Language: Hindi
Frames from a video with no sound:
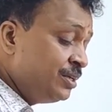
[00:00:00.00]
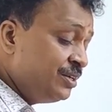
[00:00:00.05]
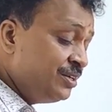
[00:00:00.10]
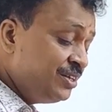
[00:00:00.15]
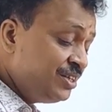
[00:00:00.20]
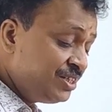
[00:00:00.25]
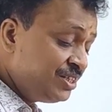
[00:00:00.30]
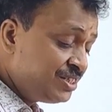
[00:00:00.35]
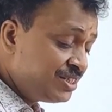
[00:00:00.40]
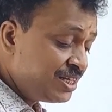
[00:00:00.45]

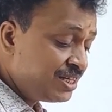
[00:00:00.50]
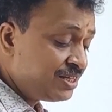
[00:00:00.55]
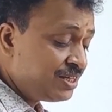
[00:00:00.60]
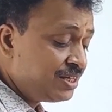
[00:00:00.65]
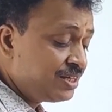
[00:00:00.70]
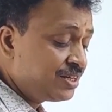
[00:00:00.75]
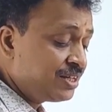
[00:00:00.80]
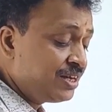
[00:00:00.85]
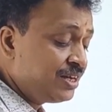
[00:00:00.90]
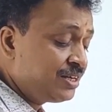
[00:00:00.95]
नीचे
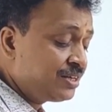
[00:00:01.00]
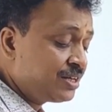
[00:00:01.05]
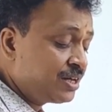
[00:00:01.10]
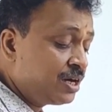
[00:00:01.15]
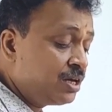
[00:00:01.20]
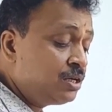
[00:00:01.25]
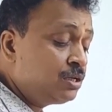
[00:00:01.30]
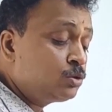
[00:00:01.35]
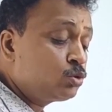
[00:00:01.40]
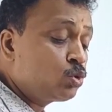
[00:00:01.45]
की ग्रेड
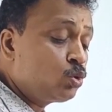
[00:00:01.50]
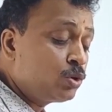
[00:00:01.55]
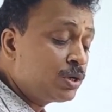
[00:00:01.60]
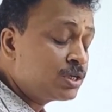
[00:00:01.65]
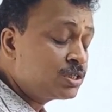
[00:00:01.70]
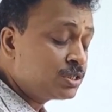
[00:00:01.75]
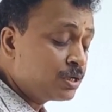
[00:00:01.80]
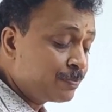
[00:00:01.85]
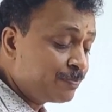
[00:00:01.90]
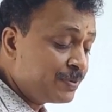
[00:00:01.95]
का थोड़ा
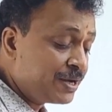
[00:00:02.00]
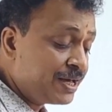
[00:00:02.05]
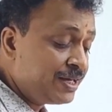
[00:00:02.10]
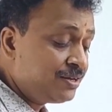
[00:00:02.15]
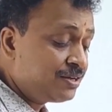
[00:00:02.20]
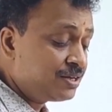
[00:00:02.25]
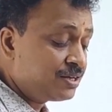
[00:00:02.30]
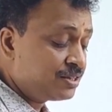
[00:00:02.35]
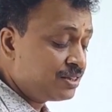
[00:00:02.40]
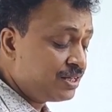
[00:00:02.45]

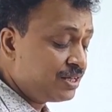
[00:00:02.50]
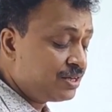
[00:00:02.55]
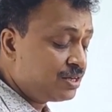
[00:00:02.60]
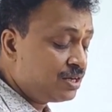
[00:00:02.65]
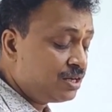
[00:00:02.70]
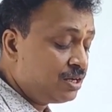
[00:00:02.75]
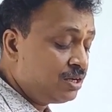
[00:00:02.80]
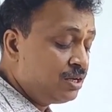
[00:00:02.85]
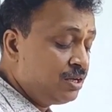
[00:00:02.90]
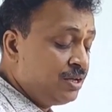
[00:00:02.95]
सप्लाई कर
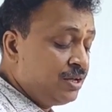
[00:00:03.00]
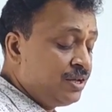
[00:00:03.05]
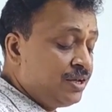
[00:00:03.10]
देगा